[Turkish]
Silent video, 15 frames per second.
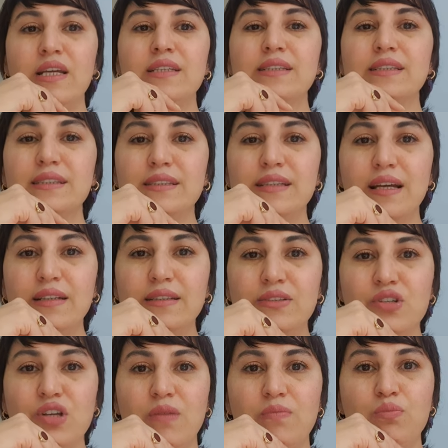Sizden
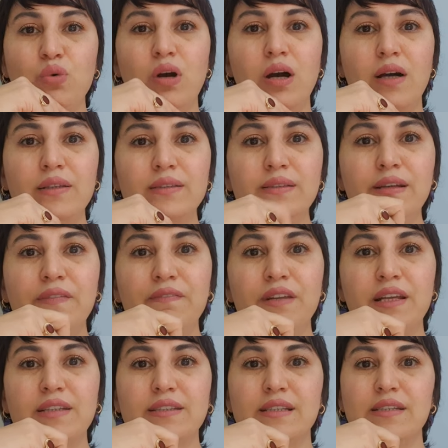ricam bu ani
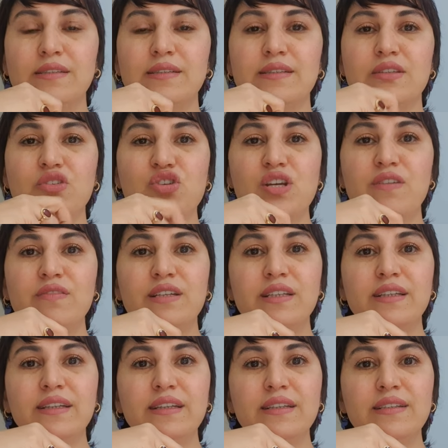reflekslerinizi
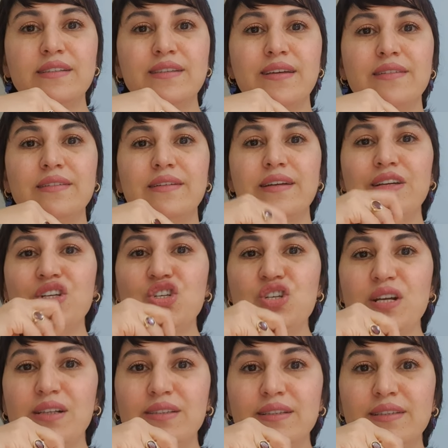çevredeki insanlara,
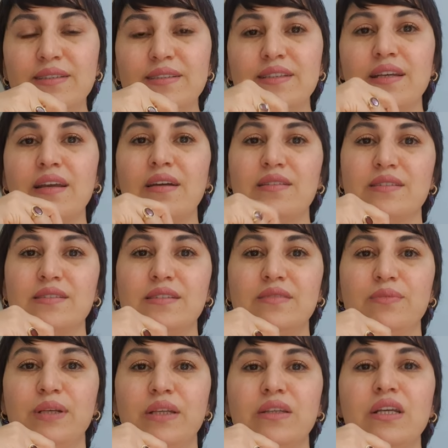iş alanınıza
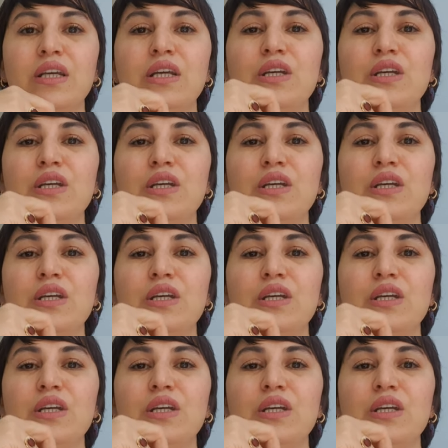yansıtmayın.